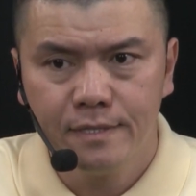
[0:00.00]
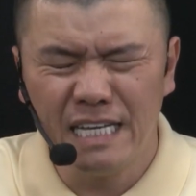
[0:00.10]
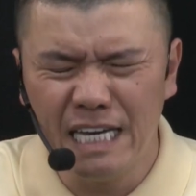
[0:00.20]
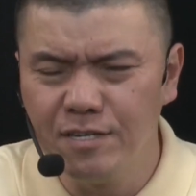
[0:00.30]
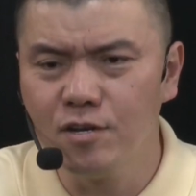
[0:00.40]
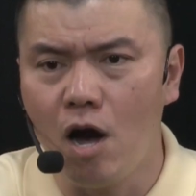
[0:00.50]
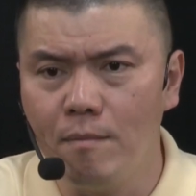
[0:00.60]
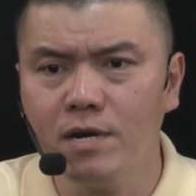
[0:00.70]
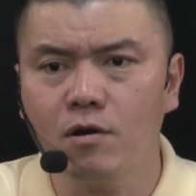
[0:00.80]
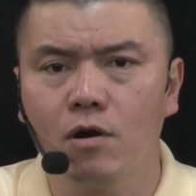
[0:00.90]
thì nó
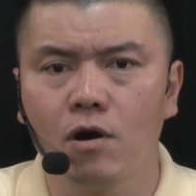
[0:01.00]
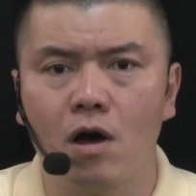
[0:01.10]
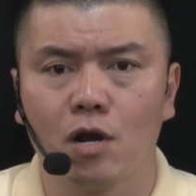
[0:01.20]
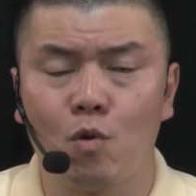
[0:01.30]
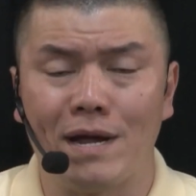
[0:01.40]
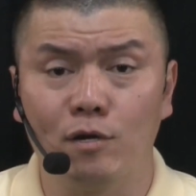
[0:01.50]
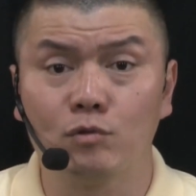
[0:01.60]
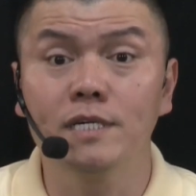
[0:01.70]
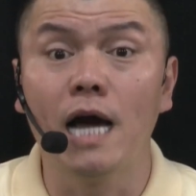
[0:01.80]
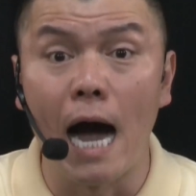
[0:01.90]
mới gọi là khoản đầu
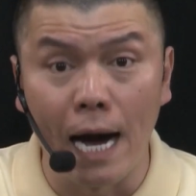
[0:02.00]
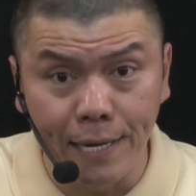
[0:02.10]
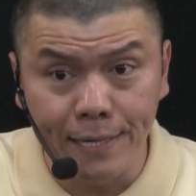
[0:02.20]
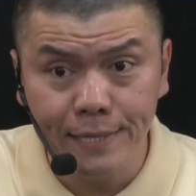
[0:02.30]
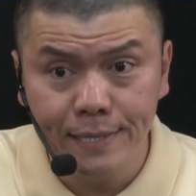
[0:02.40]
tư hời.